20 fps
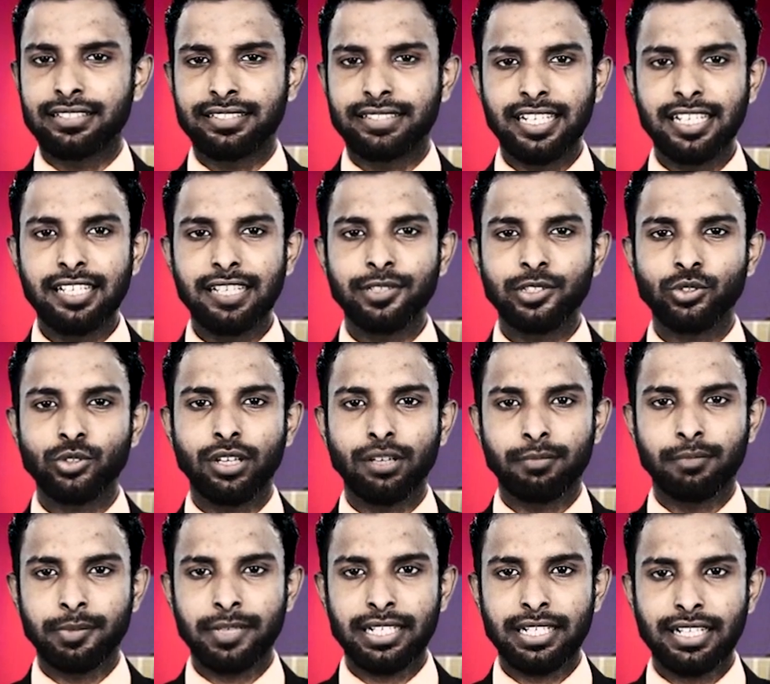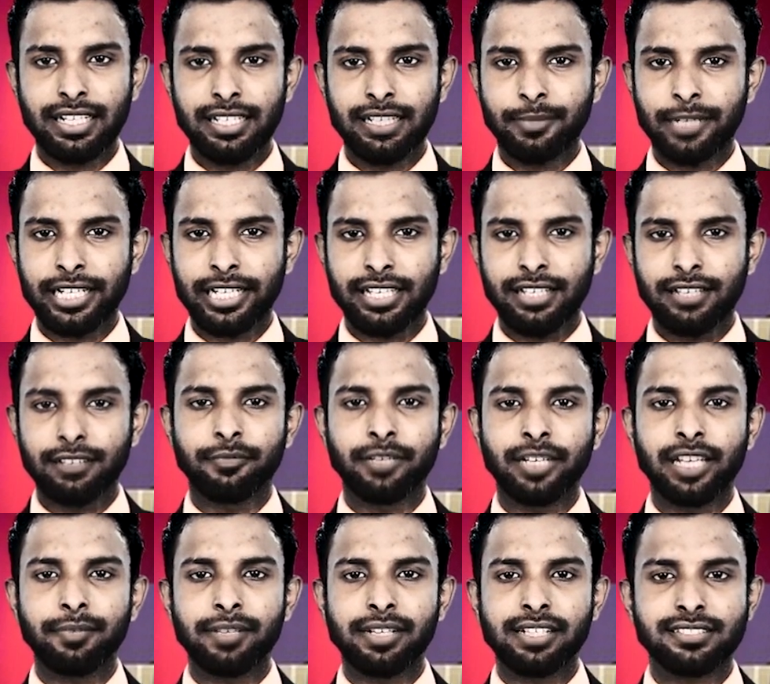தெரிய வந்துள்ள விவரங்களின்படி
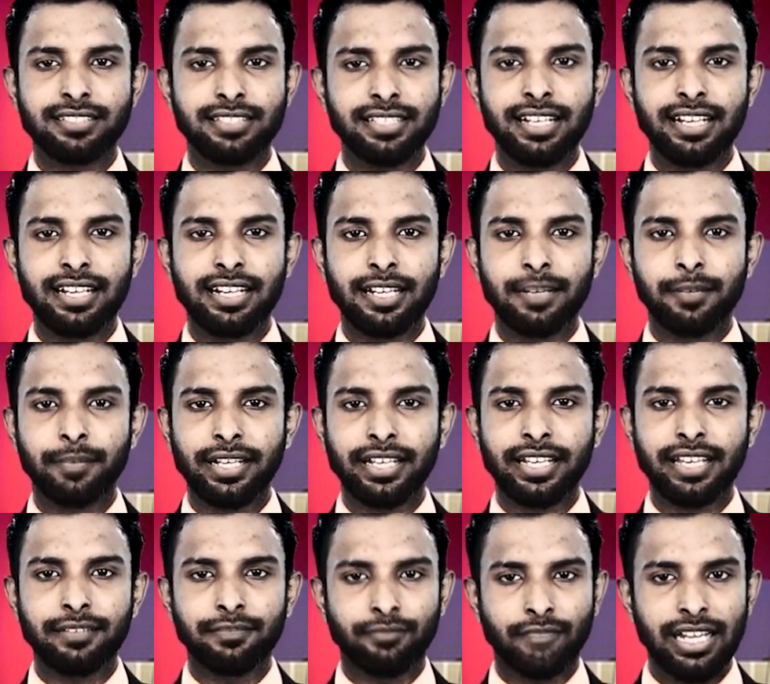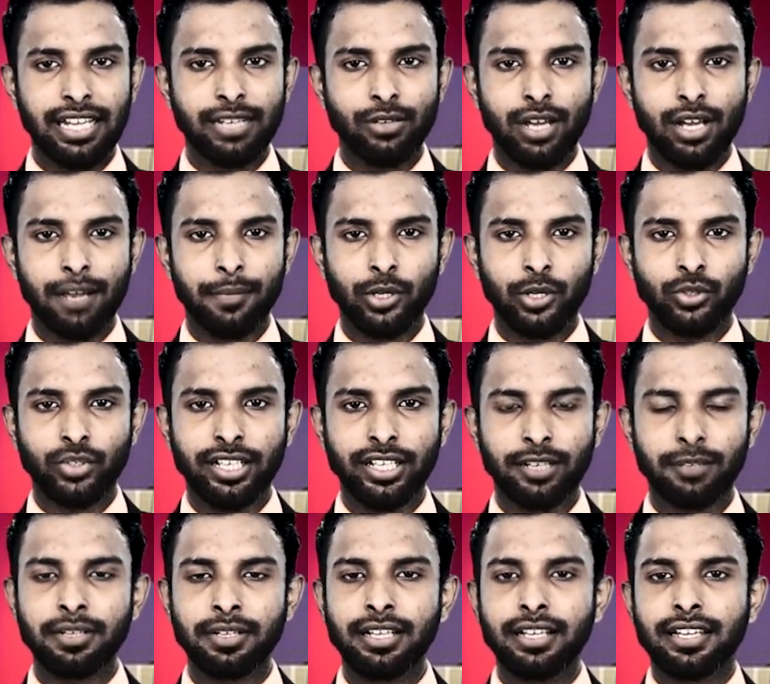விரைவில் சீன கடற்படையை வளைகுடா
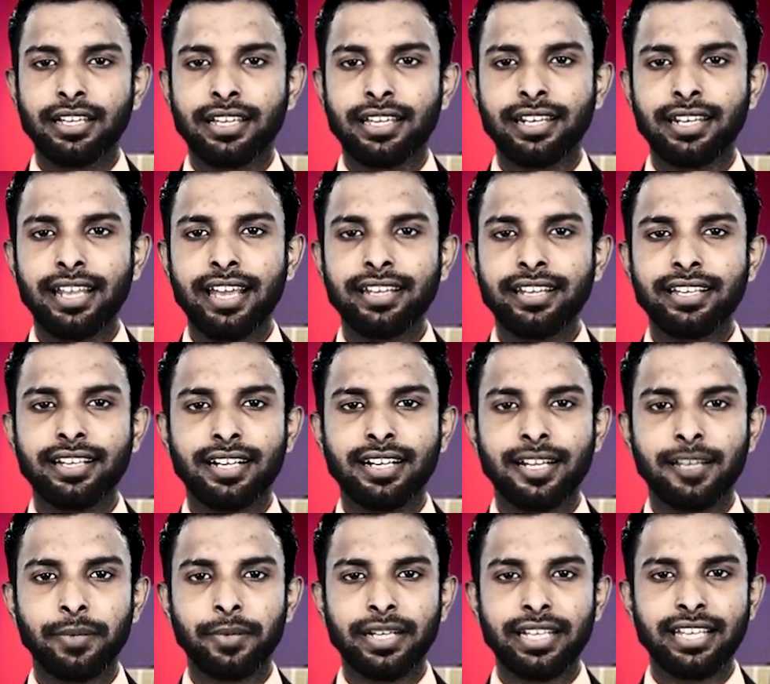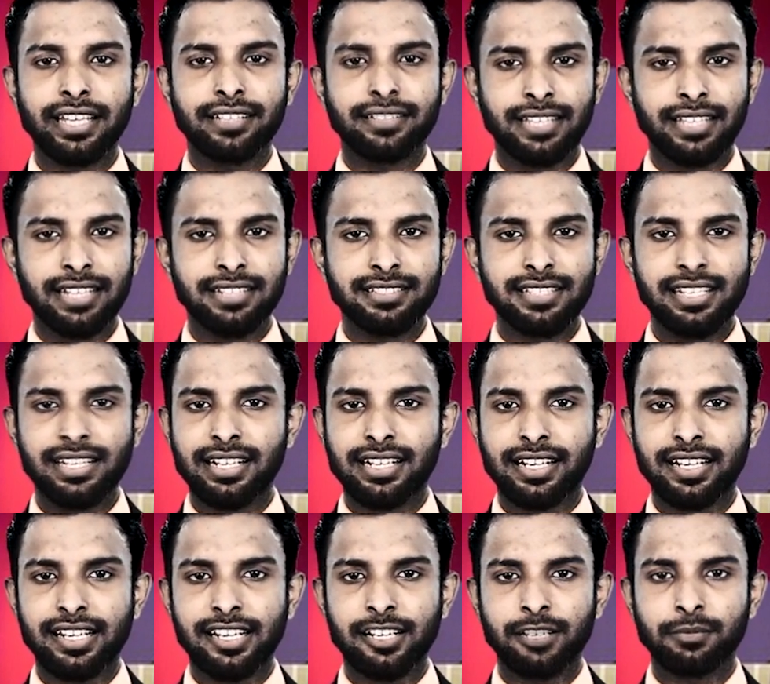பகுதியிலும் ஈரானிய கடற்படையை தென்சீன
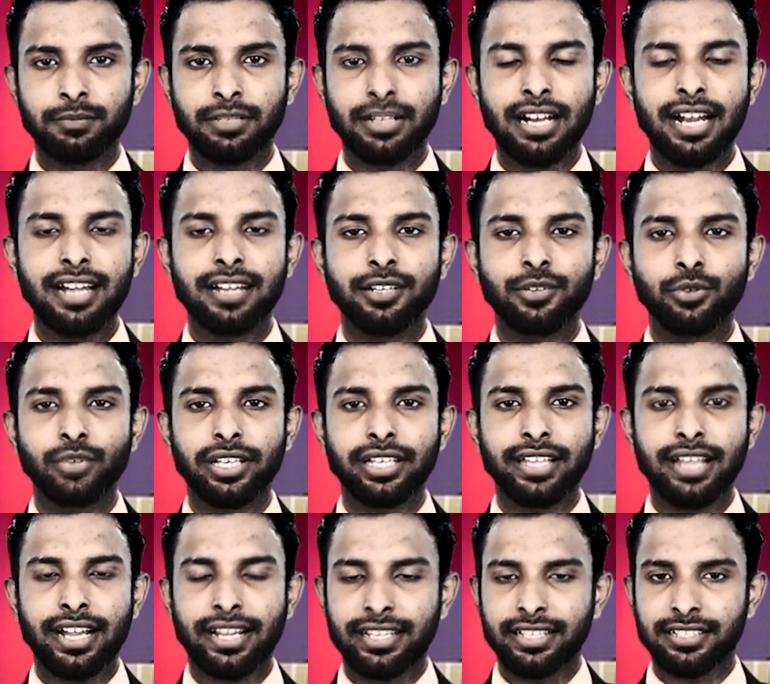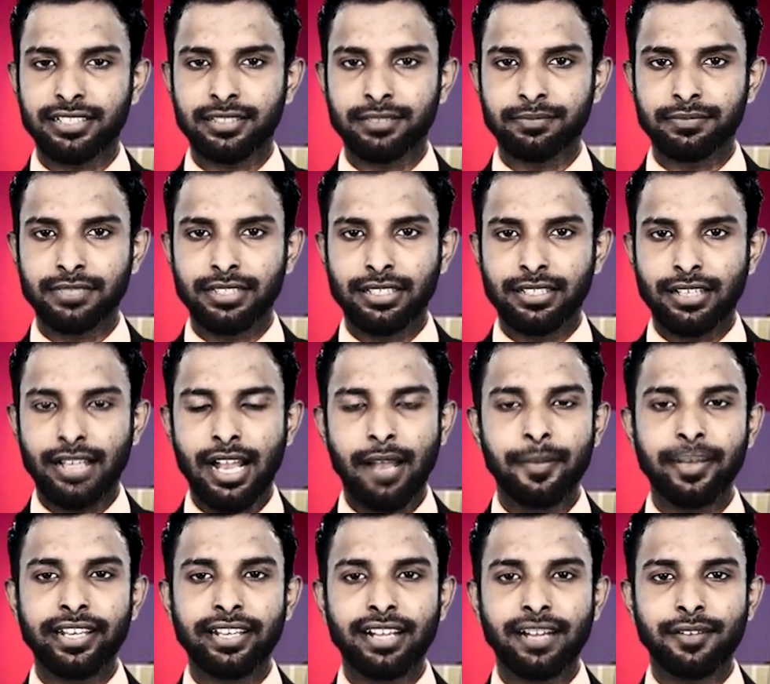கடலிலும் காணக்கூடியதாக இருக்கும்
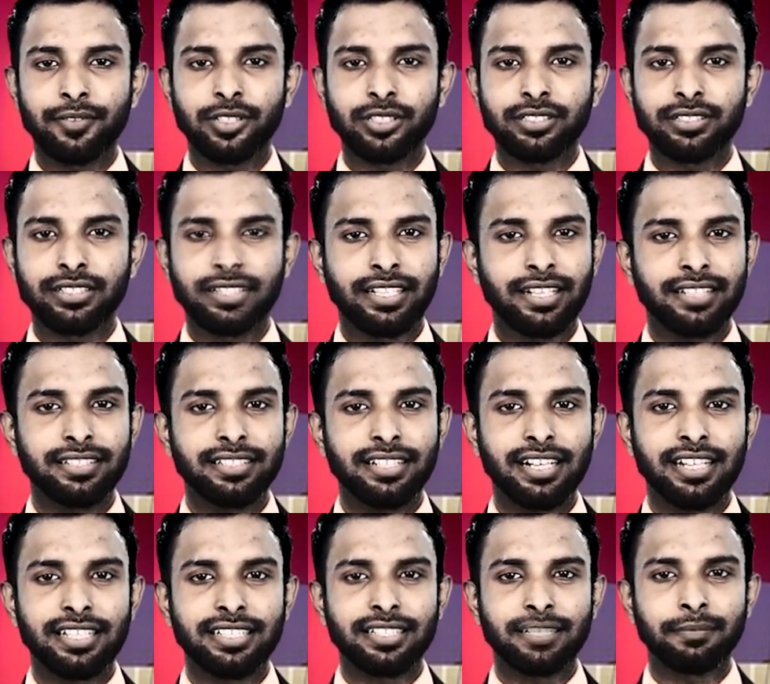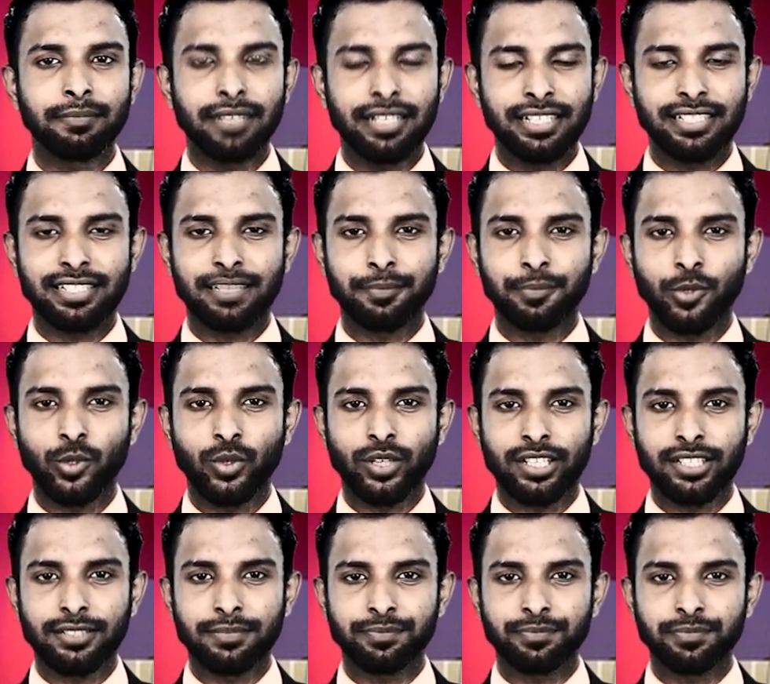அமெரிக்காவுக்கு இரத்த கழுத்தம் போகிறது